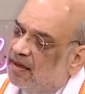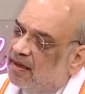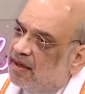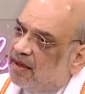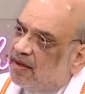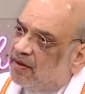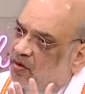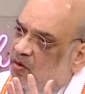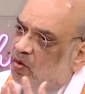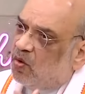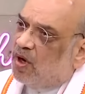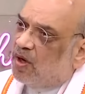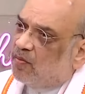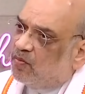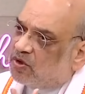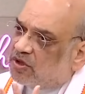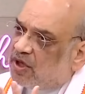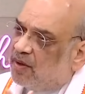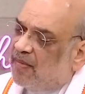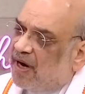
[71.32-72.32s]
हिंदू और
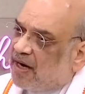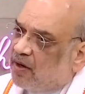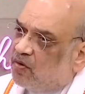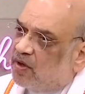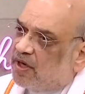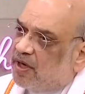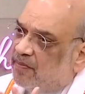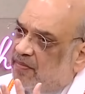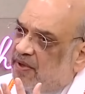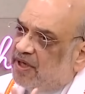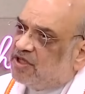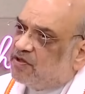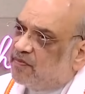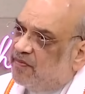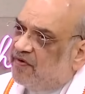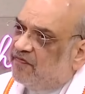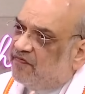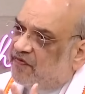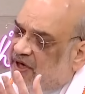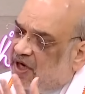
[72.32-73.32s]
मुसलमानों के बीच
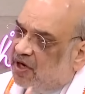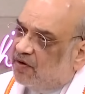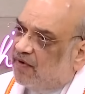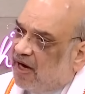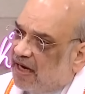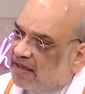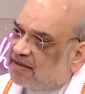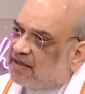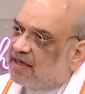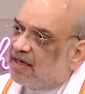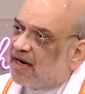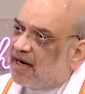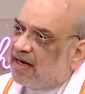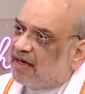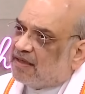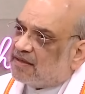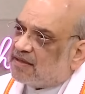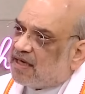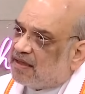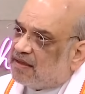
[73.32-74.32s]
में विखवाद
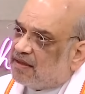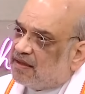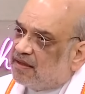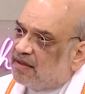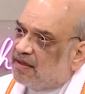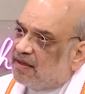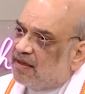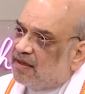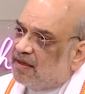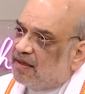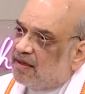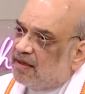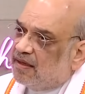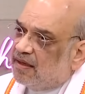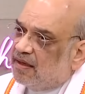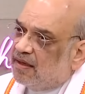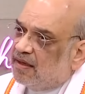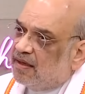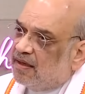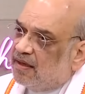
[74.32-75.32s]
कराना चाहती है
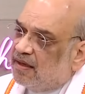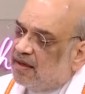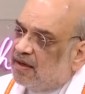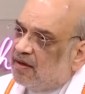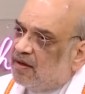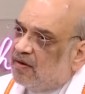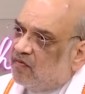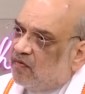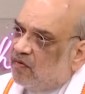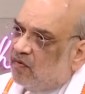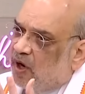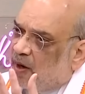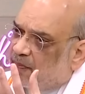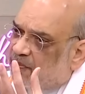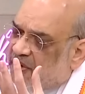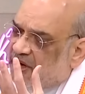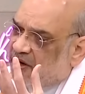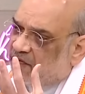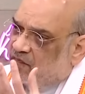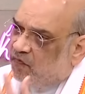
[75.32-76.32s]

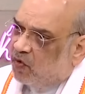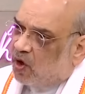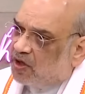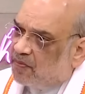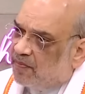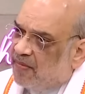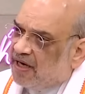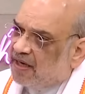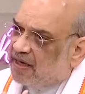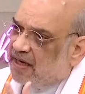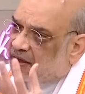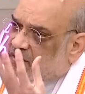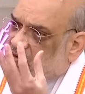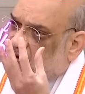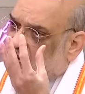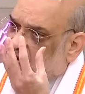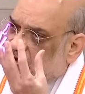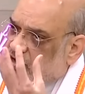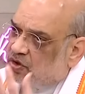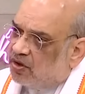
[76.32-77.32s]
अपनी वोट बैंक का
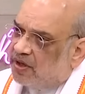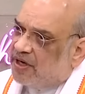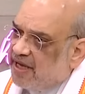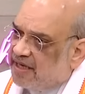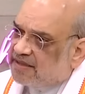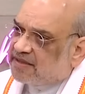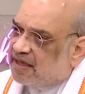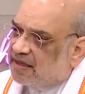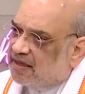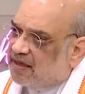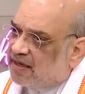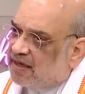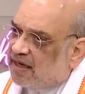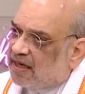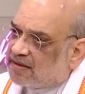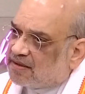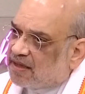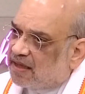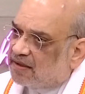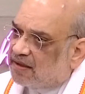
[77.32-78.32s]
कंसोलिडेशन करना
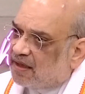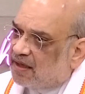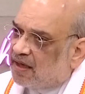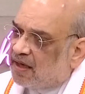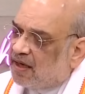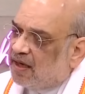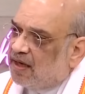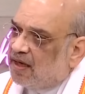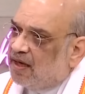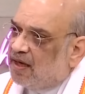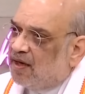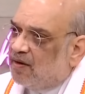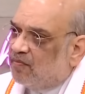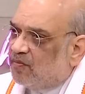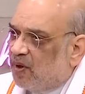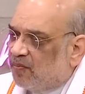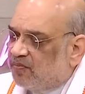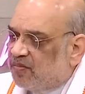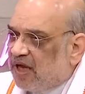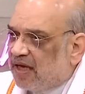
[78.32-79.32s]
चाहती है
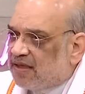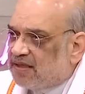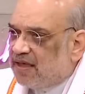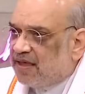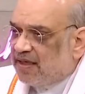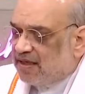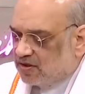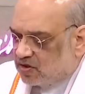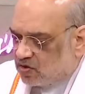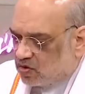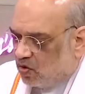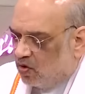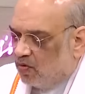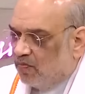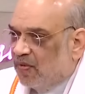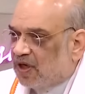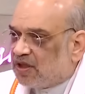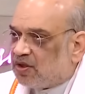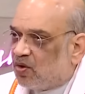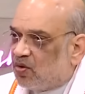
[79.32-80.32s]
ममता जी इसको
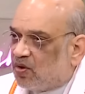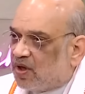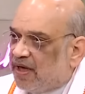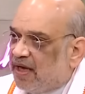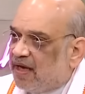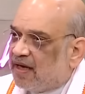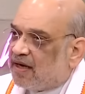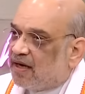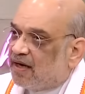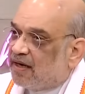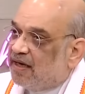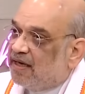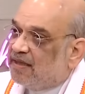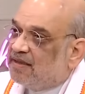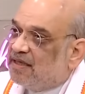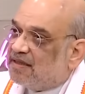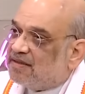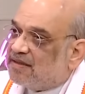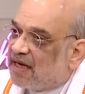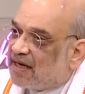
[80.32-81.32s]
मत रोकिए करने
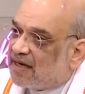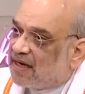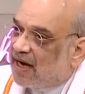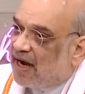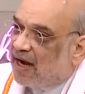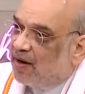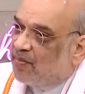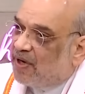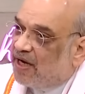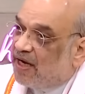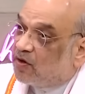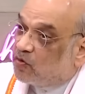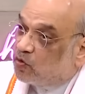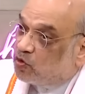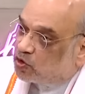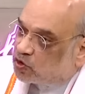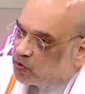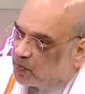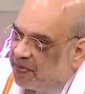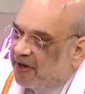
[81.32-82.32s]
जैसा काम है
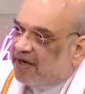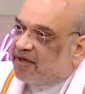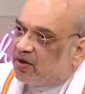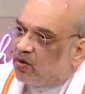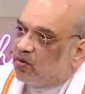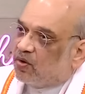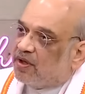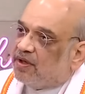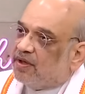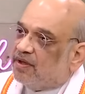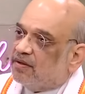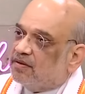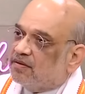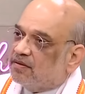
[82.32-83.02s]
घुसपैठ रोकिए